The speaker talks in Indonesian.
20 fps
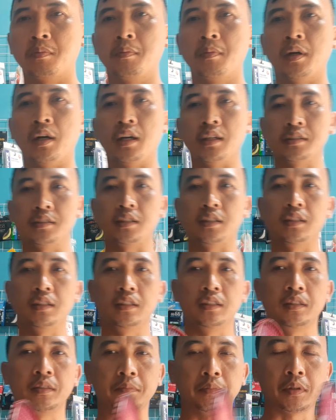pembahasan
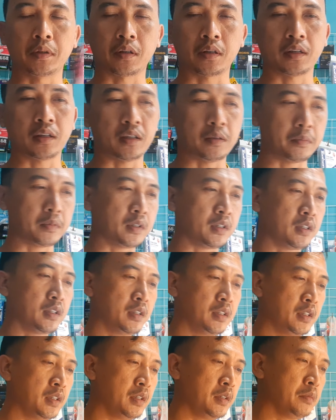per apa
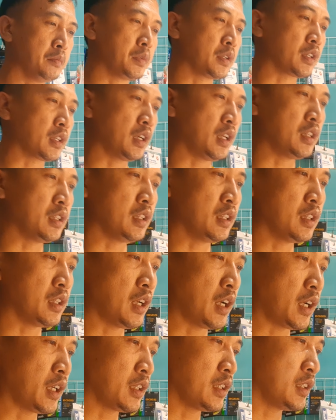pergantian
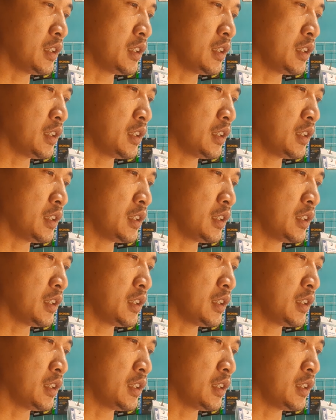raket